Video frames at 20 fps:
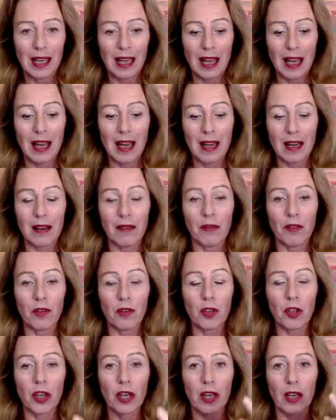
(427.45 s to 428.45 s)
è
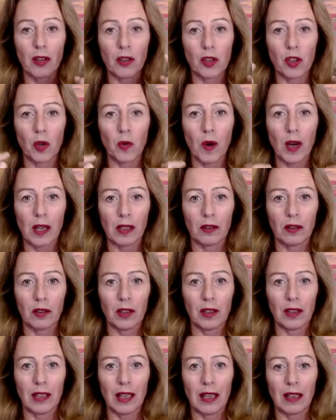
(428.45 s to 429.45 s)
rivolgere lo sguardo
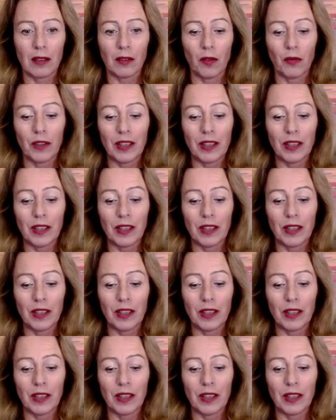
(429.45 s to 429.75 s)
interno,